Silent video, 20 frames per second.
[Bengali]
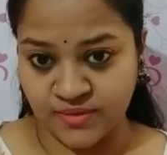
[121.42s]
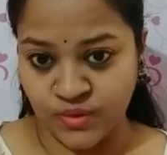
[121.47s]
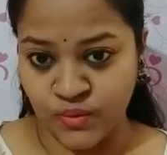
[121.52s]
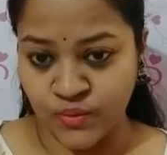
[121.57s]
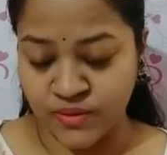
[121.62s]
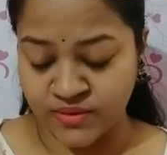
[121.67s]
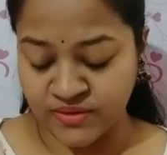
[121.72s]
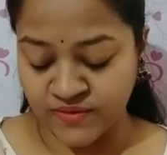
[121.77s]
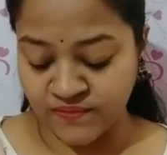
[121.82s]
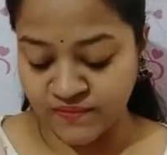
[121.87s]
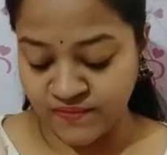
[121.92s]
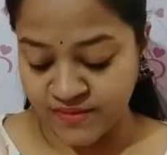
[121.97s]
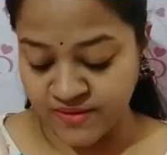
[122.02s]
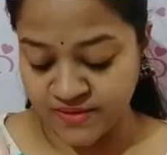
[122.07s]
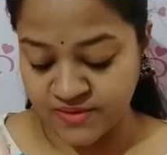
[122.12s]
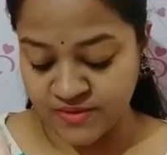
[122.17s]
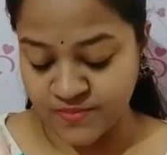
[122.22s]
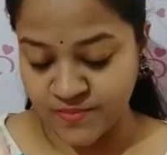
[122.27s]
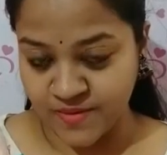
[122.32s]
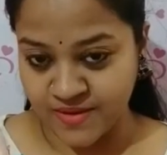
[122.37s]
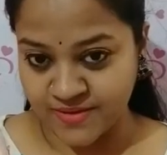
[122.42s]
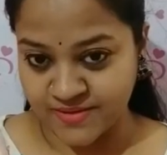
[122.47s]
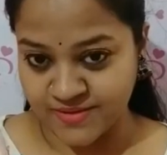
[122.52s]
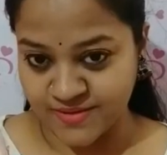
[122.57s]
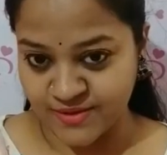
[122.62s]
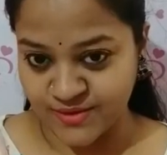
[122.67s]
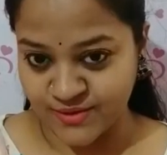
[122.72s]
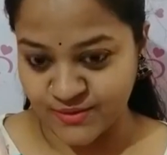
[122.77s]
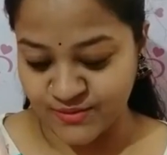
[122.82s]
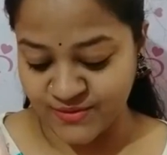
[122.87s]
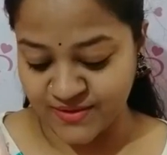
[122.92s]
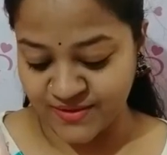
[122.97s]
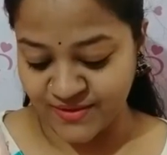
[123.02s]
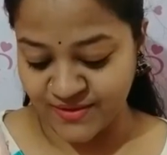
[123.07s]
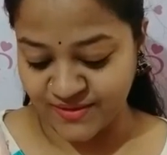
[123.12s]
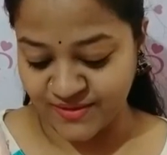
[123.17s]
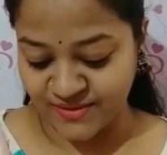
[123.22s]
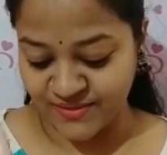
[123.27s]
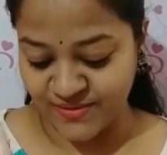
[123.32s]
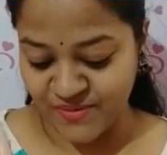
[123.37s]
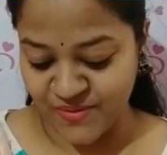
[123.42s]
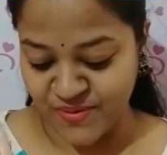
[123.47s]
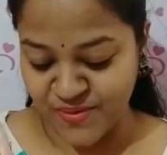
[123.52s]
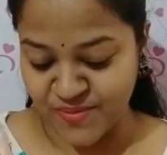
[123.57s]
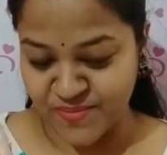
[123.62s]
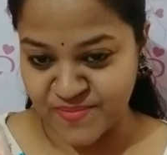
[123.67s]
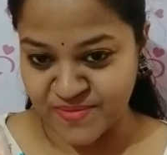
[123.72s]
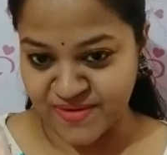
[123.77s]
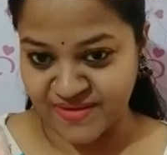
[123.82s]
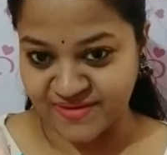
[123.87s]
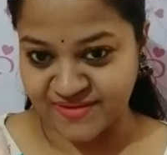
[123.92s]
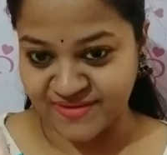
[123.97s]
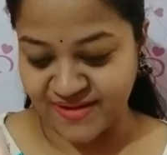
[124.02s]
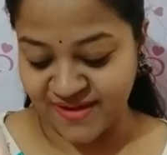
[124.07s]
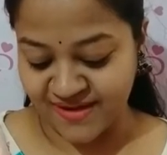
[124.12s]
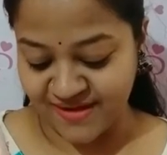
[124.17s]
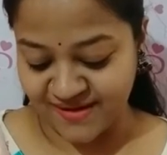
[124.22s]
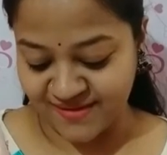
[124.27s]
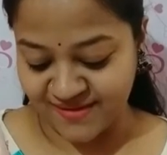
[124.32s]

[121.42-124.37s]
ইউ আর দ্য ফার্স্ট পার্সন টুডে অমৃতা